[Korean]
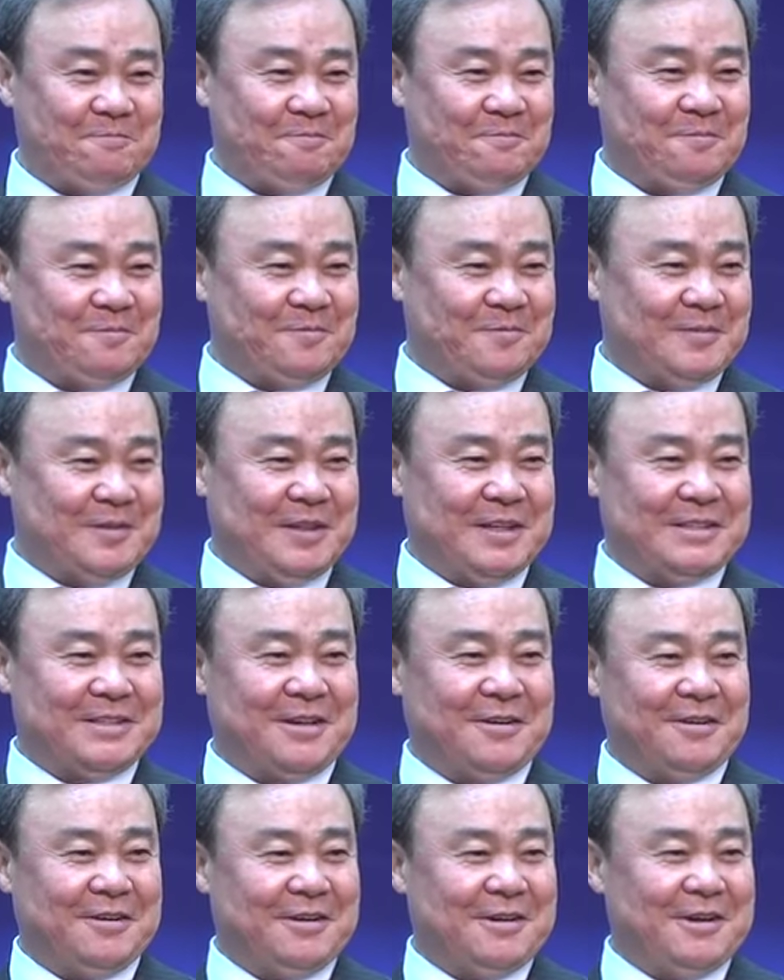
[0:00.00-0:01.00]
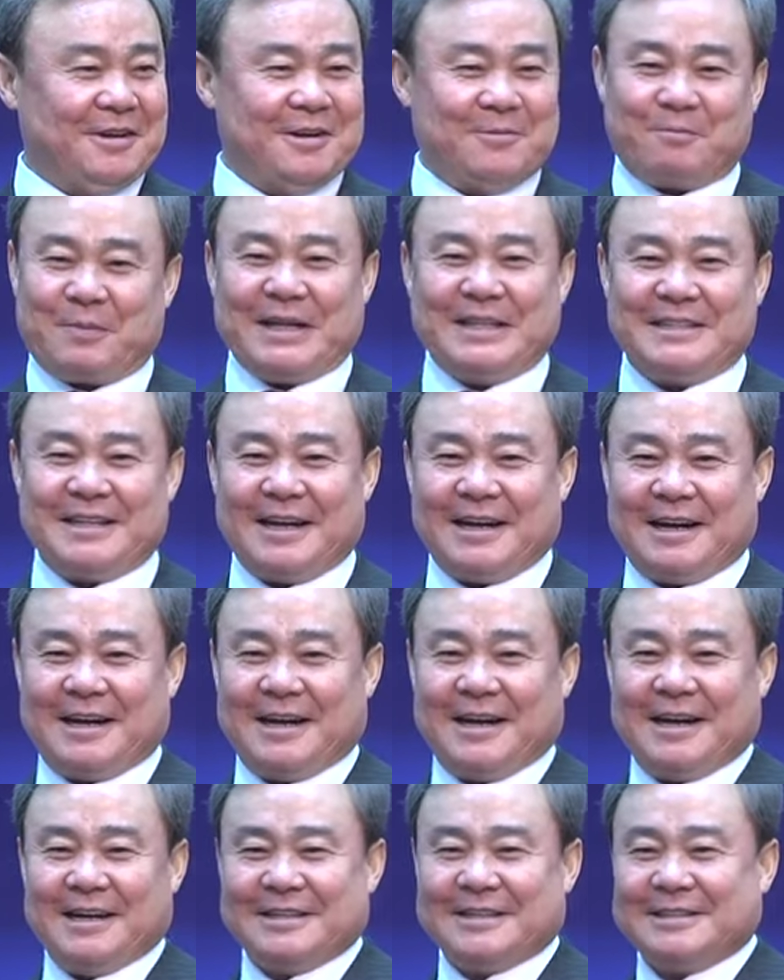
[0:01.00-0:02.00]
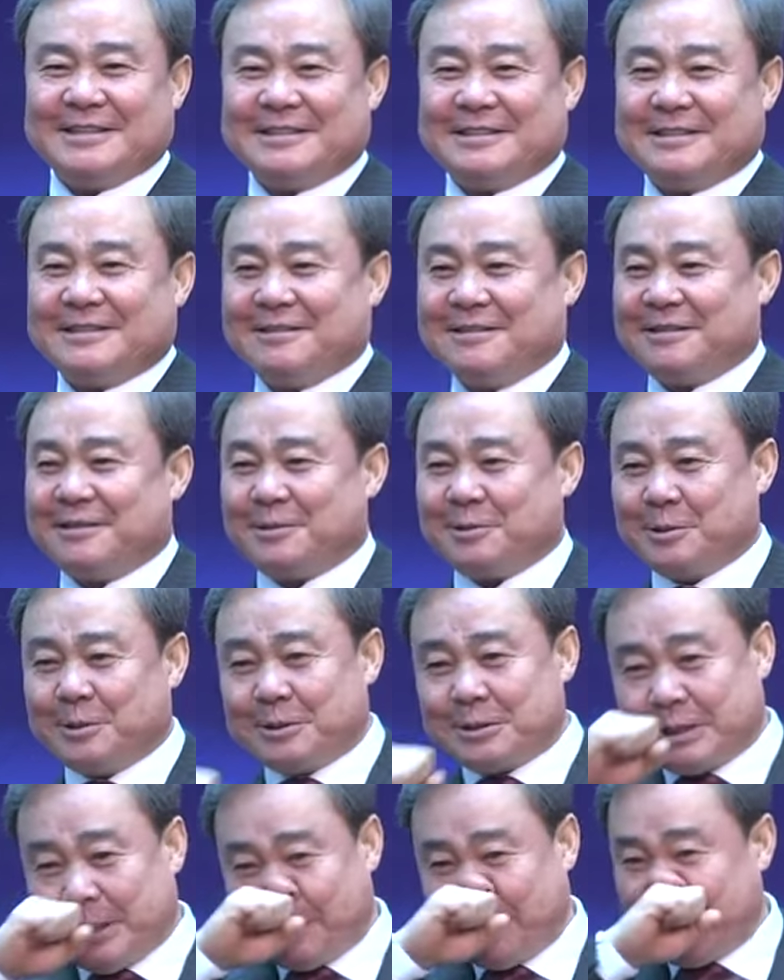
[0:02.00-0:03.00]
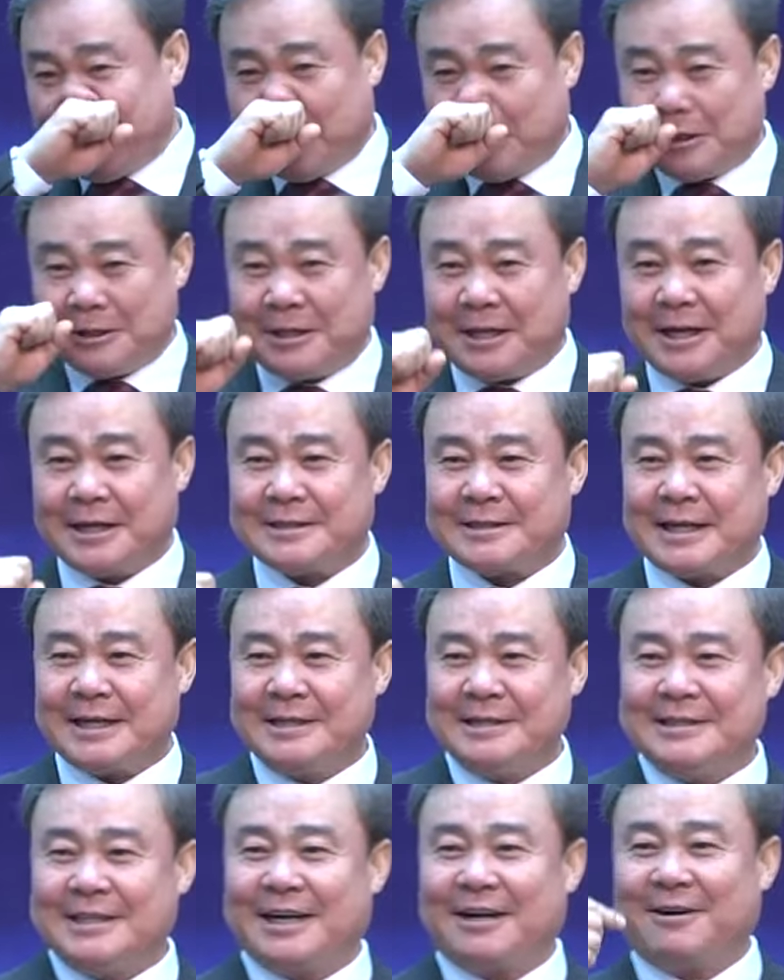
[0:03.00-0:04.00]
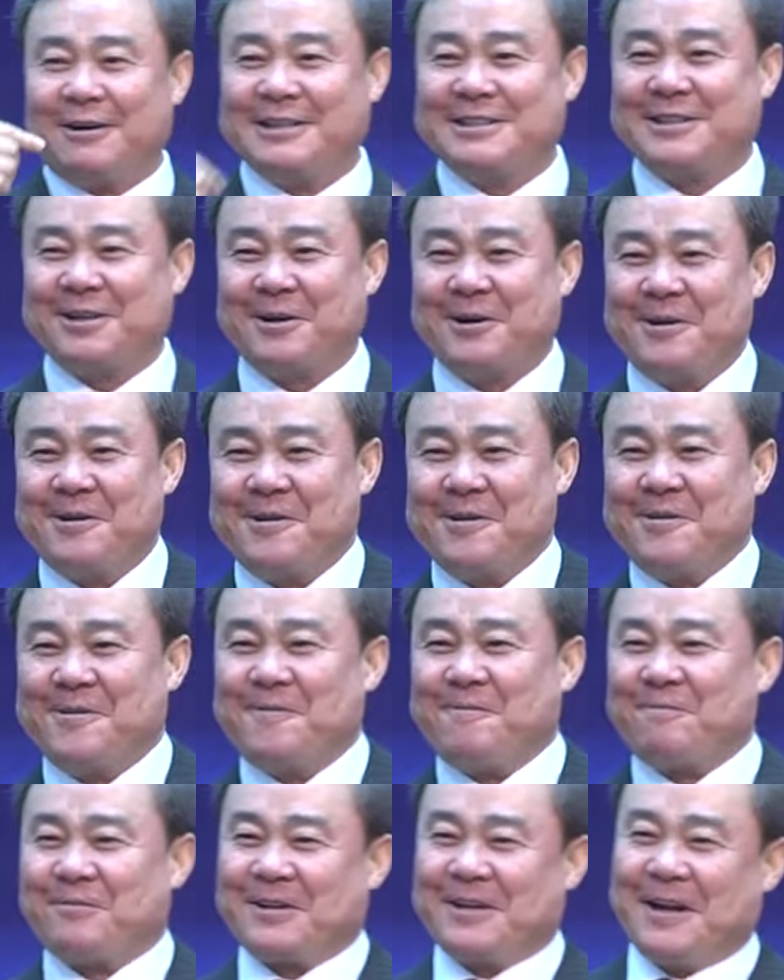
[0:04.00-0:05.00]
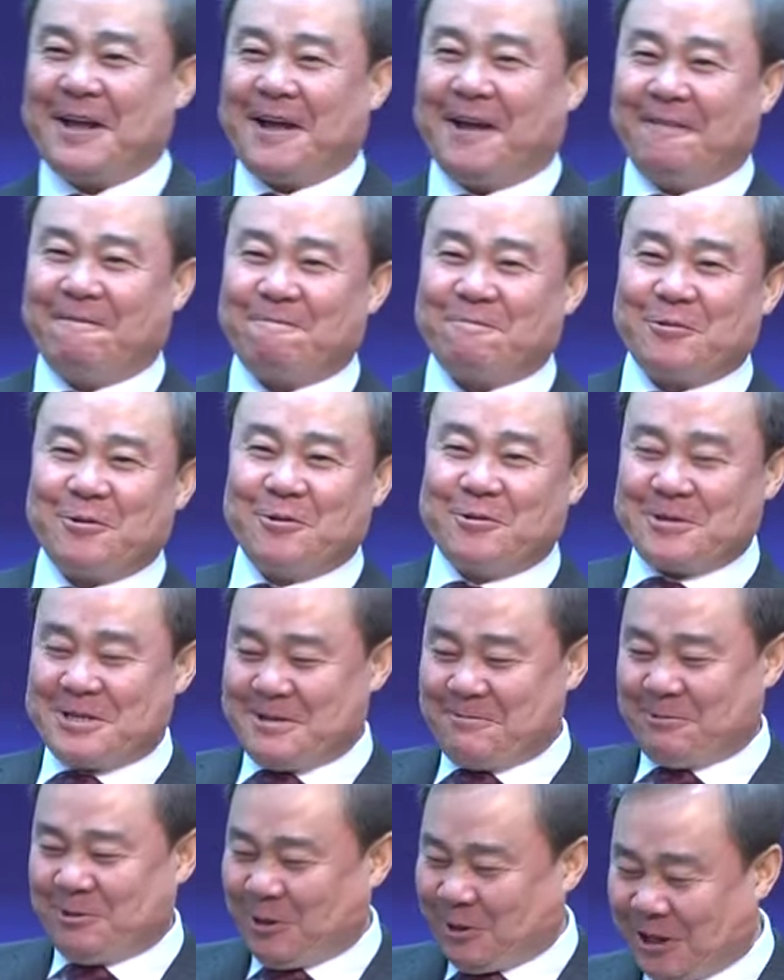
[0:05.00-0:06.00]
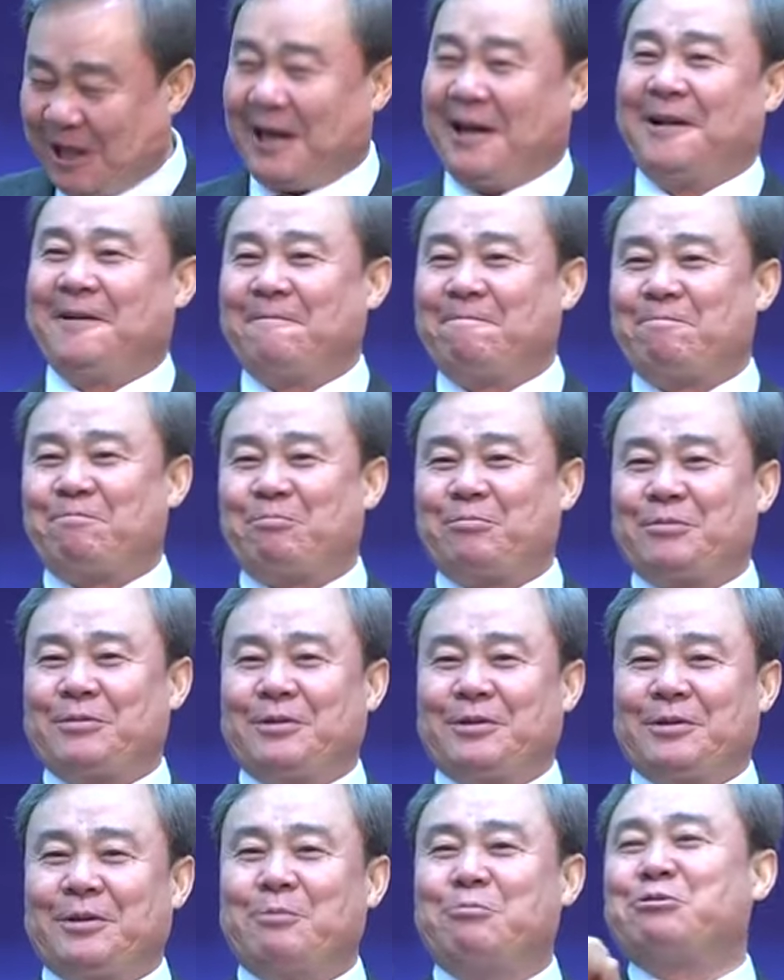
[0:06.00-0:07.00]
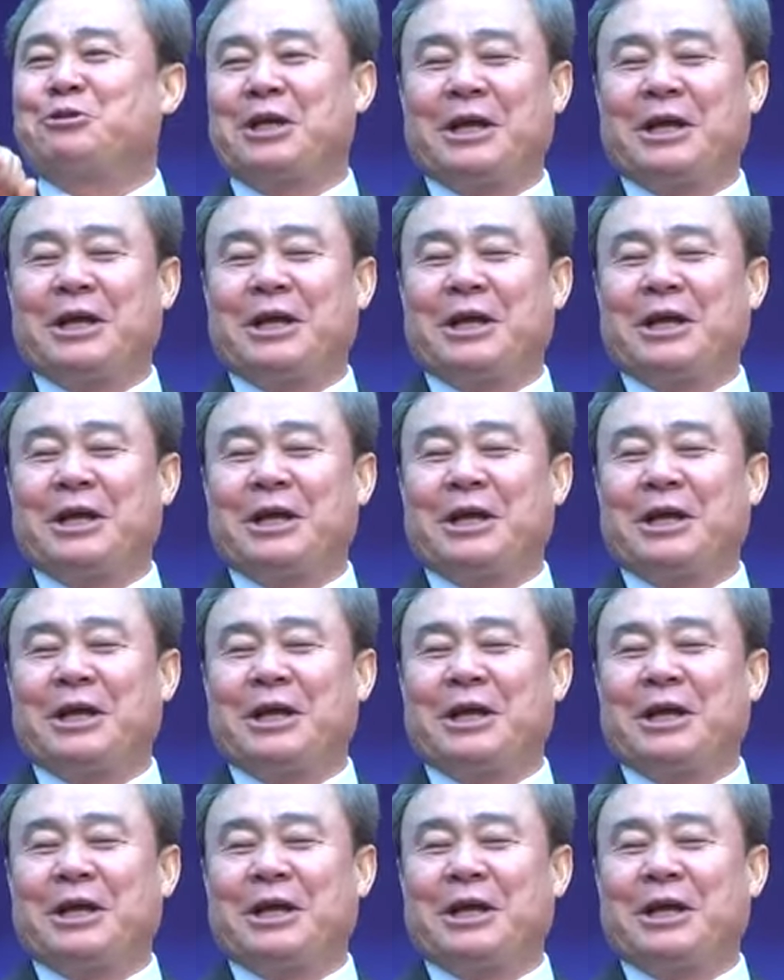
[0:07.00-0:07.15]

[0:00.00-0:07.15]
그래서 판사가 재판하는데 살인자가 왔어요. 그래, 오늘 기분 좋다. 너 무죄.